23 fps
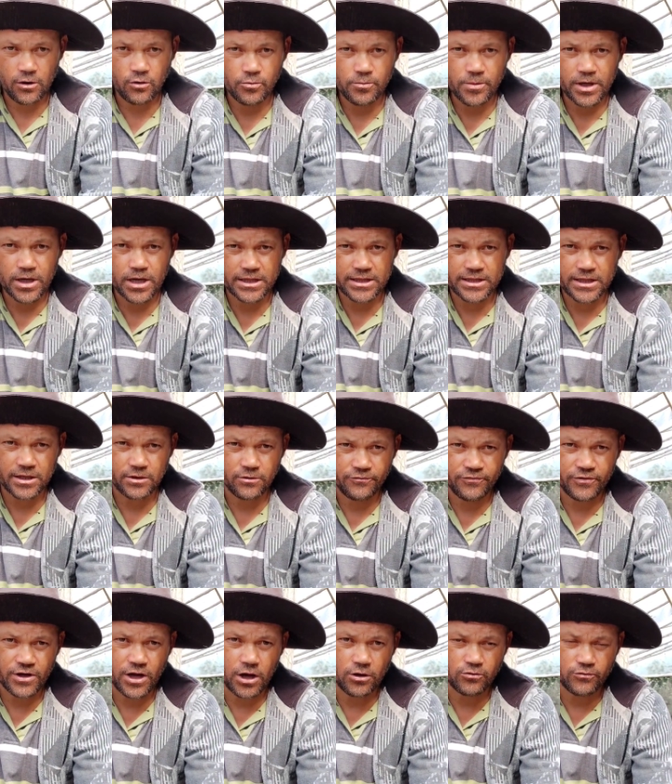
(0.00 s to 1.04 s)
comigo até no
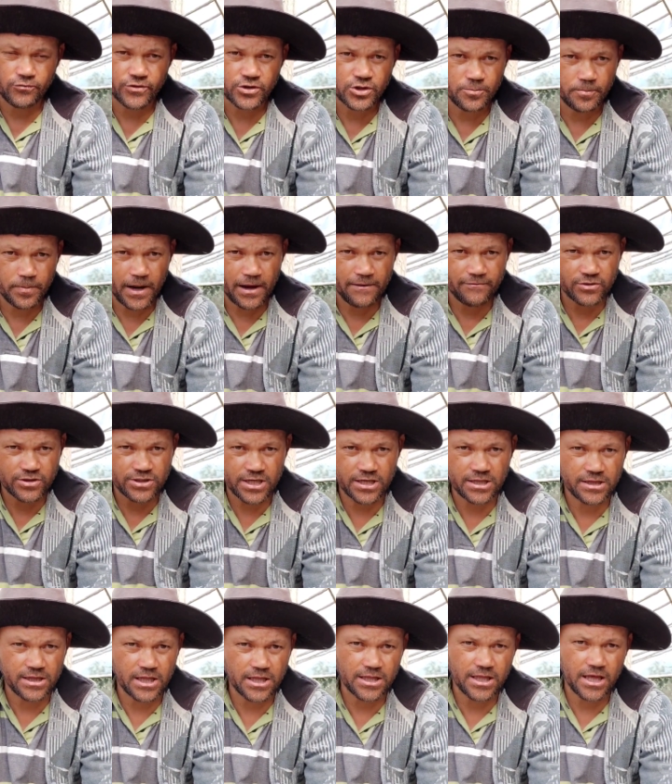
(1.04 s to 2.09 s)
final do vídeo para você
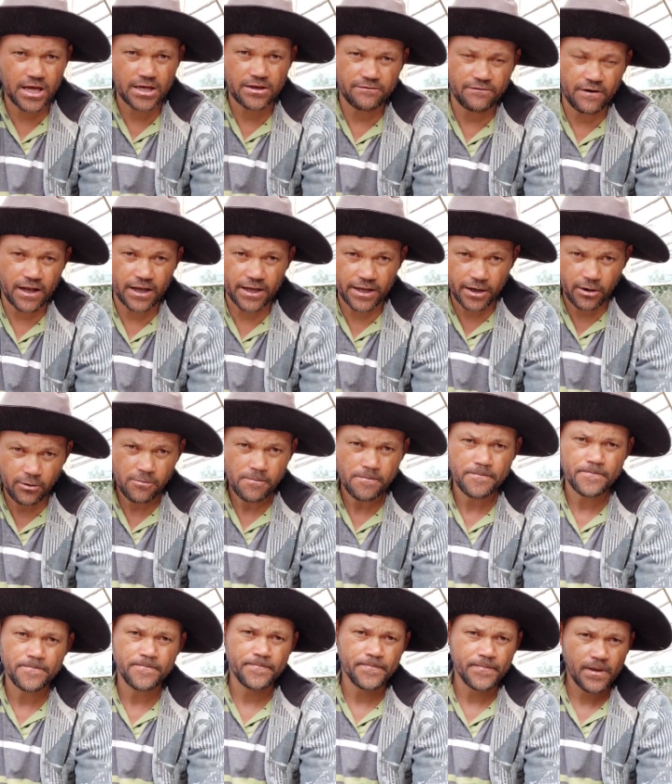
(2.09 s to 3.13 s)
entender aí, valeu?
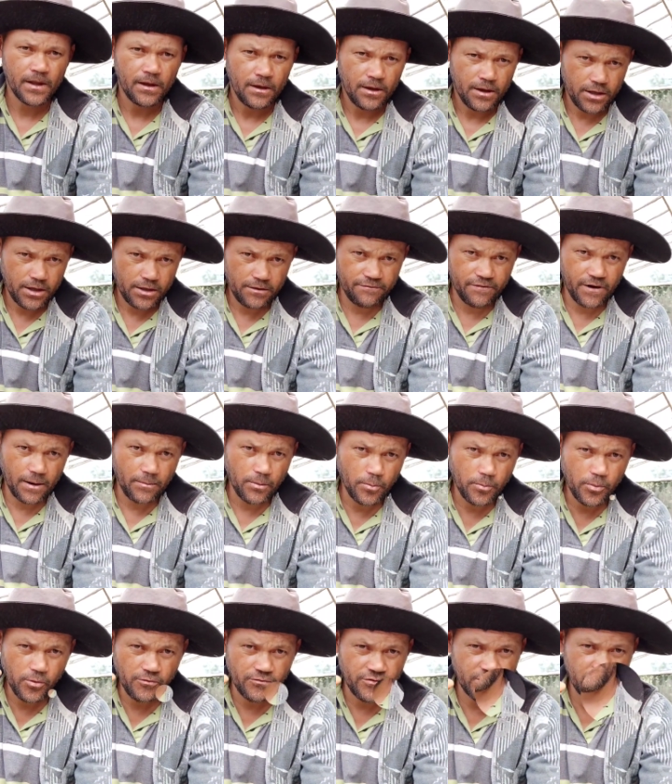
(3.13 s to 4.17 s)
E
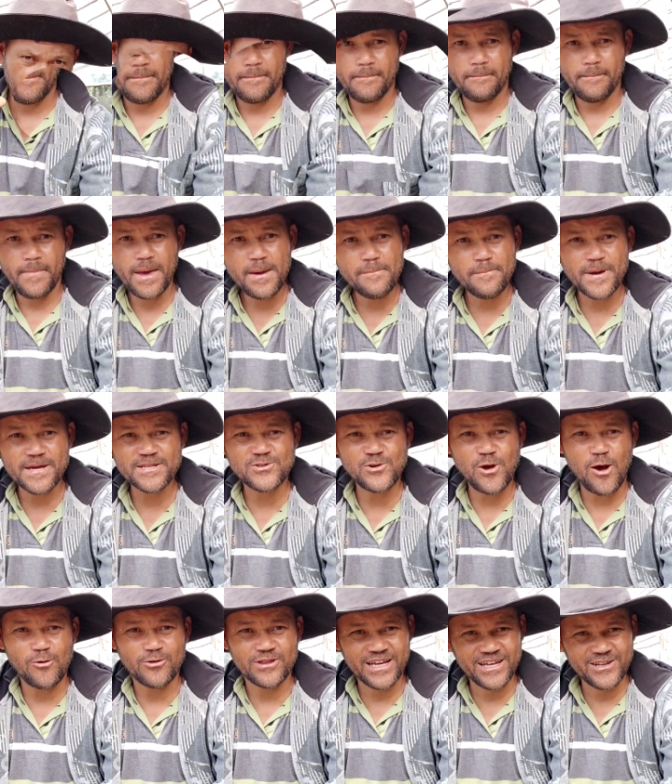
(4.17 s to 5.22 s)
vamos pro vídeo. Bem
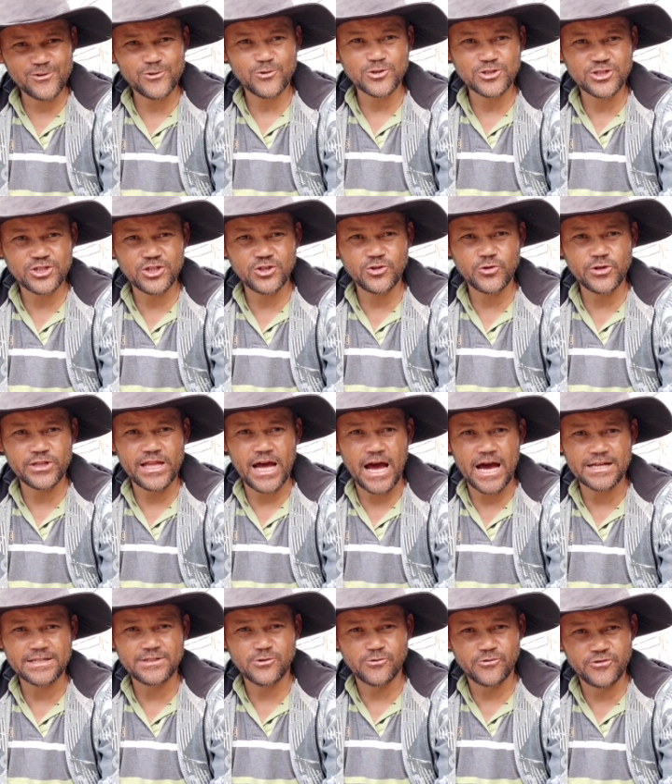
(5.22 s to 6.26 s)
pessoal, dando
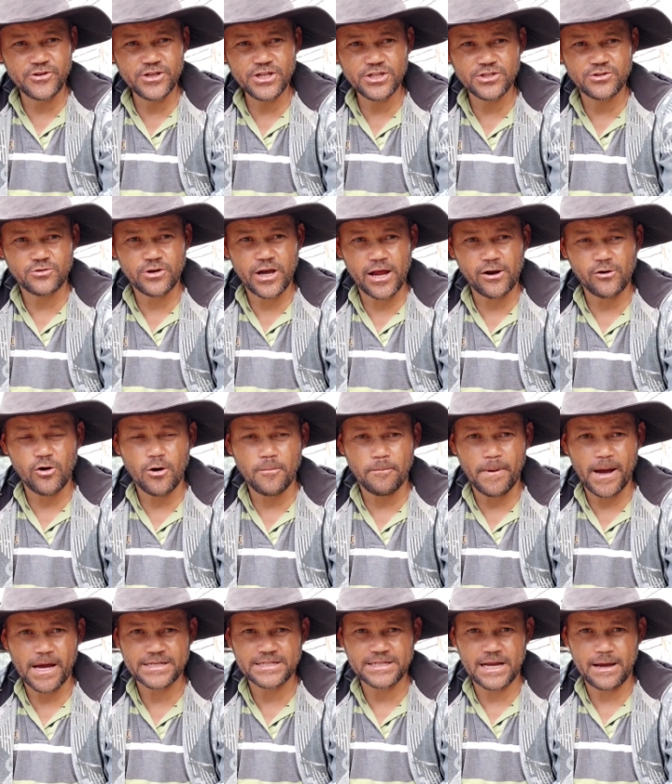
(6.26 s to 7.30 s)
continuidade ao vídeo, quero
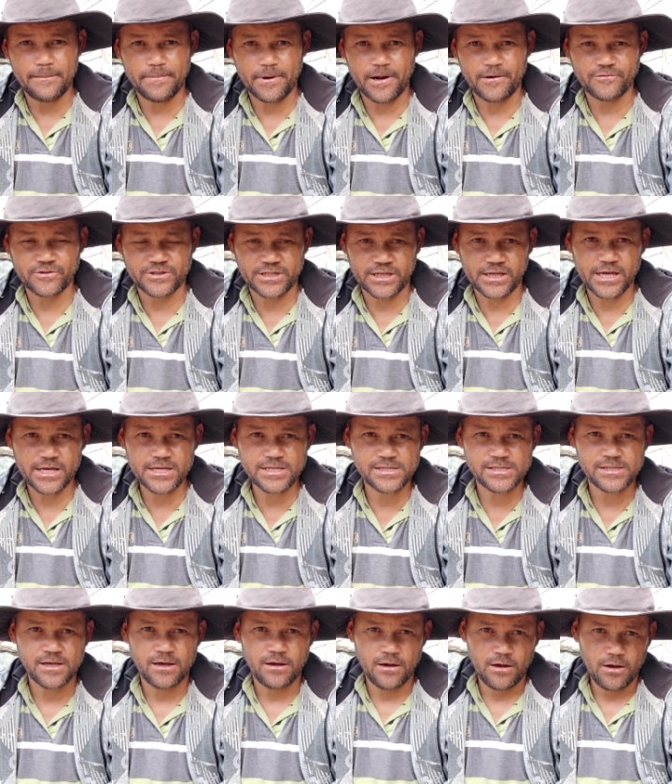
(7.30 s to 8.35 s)
compartilhar para
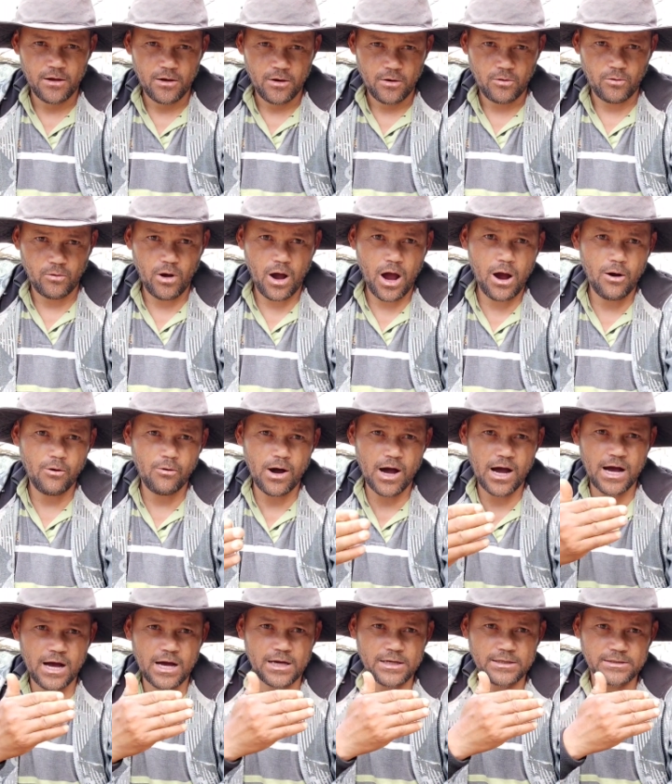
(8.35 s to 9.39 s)
vocês qual
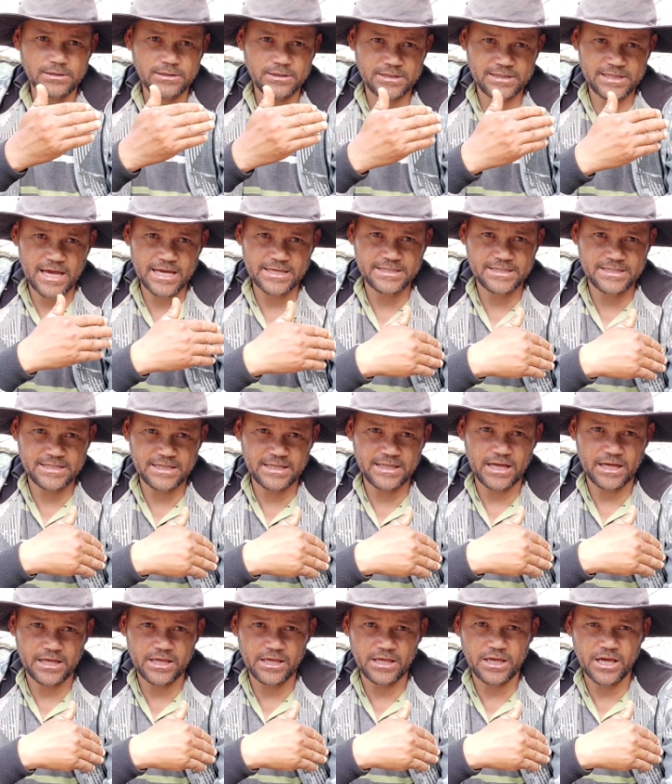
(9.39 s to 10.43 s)
a
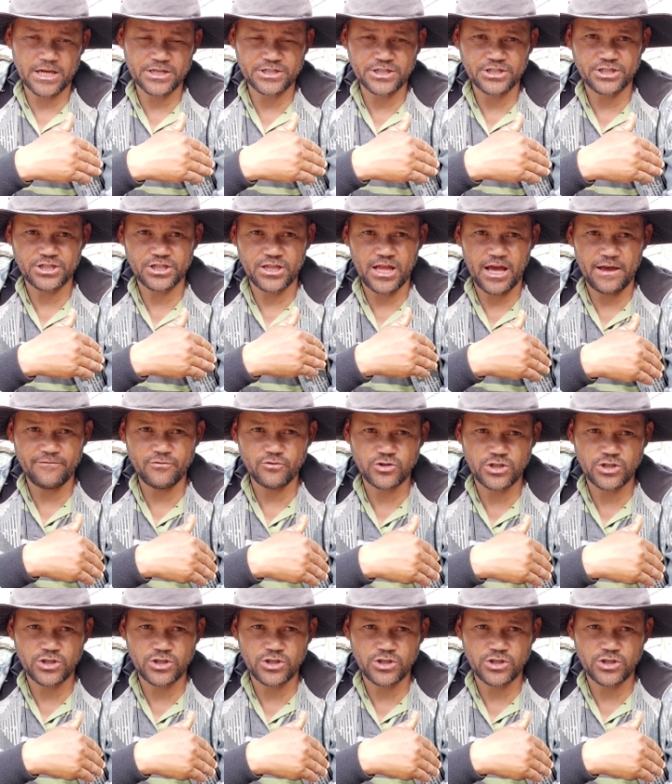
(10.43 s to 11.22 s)
inseticida aqui que a gente deve